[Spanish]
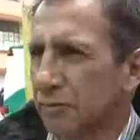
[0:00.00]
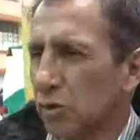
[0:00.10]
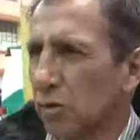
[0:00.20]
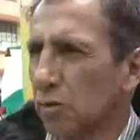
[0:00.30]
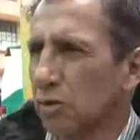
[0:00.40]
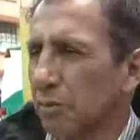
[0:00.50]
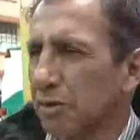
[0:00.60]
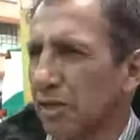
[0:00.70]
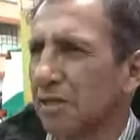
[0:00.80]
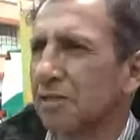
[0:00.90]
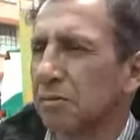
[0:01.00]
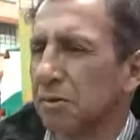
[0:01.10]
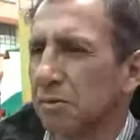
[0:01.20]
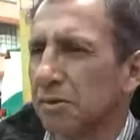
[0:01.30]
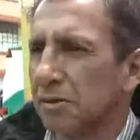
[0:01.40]
todos los habitantes que
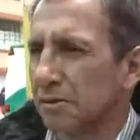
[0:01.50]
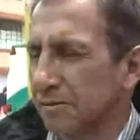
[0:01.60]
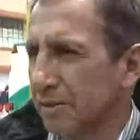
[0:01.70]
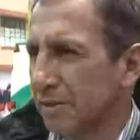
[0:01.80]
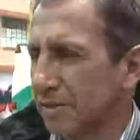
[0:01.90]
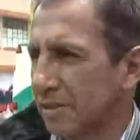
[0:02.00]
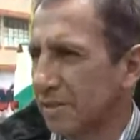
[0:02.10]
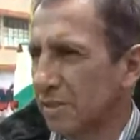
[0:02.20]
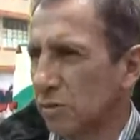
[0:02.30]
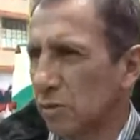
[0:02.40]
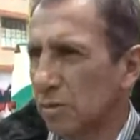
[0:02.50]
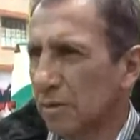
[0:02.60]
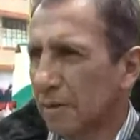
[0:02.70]
viven en, ese sector